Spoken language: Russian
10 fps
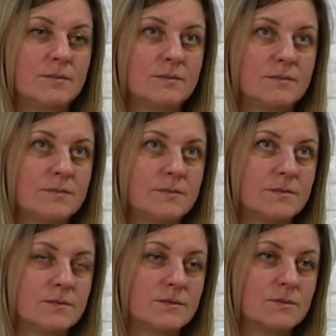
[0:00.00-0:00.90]

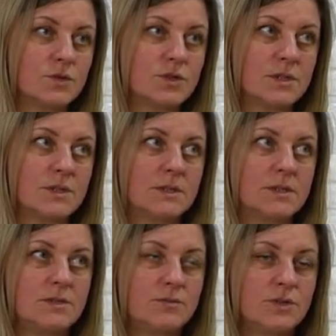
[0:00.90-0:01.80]
Уже
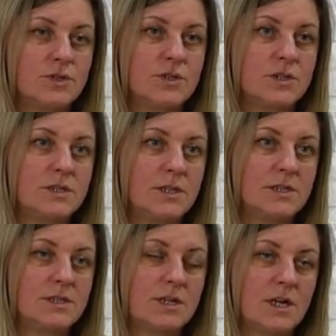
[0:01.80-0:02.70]
на сегодняшний
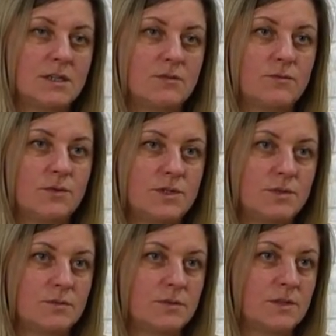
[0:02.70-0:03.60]
день снято
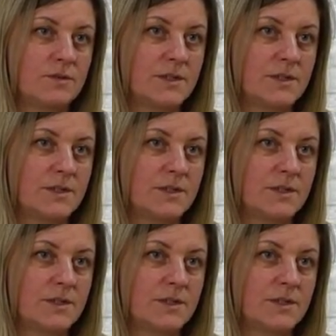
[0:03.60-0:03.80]
8, около